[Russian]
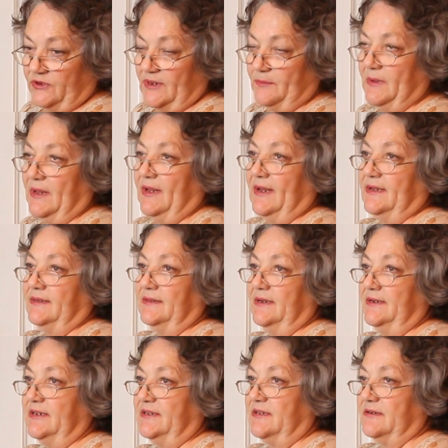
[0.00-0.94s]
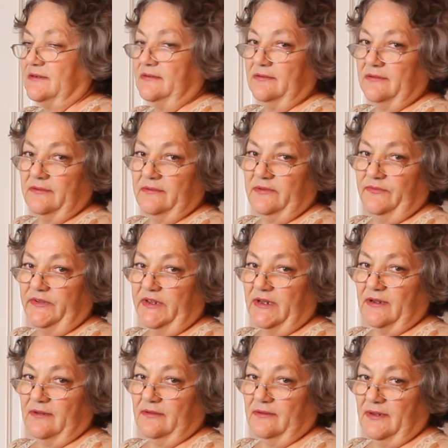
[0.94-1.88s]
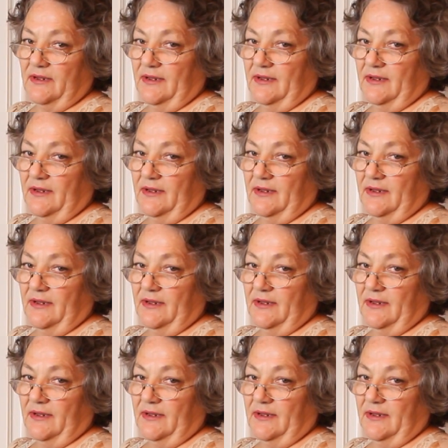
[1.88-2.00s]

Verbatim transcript: там на литр две